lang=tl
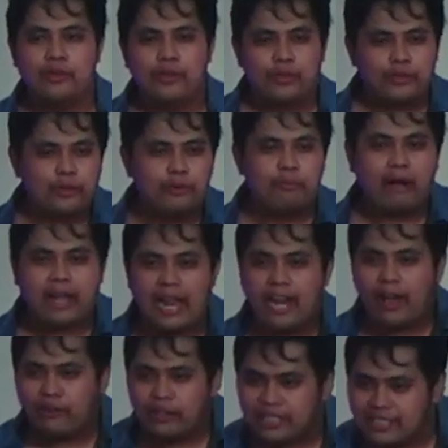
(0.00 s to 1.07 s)
yung magalaw
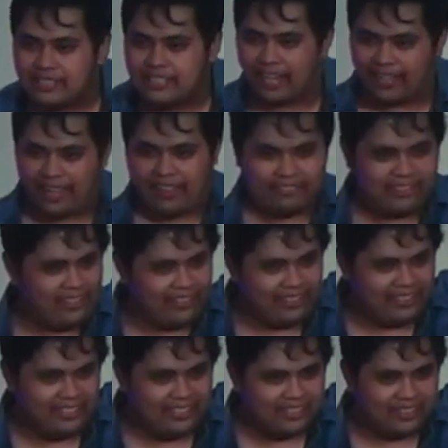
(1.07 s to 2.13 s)
na sasakyan, no?
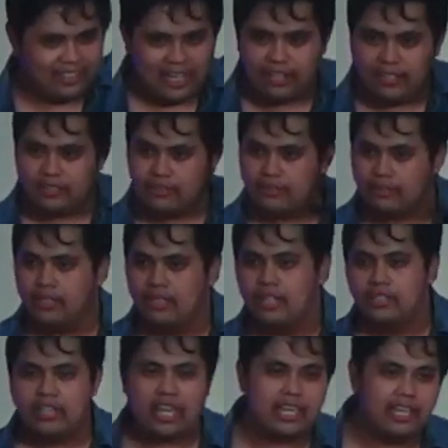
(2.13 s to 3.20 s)
Yung ganon, yung
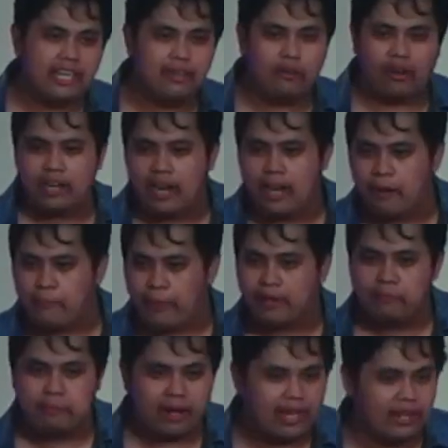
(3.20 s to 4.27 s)
naihilo ka na pag
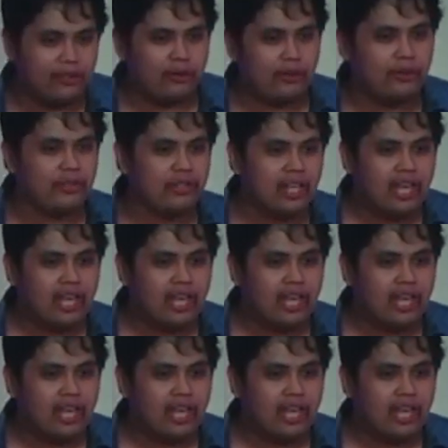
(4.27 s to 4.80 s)
maganon,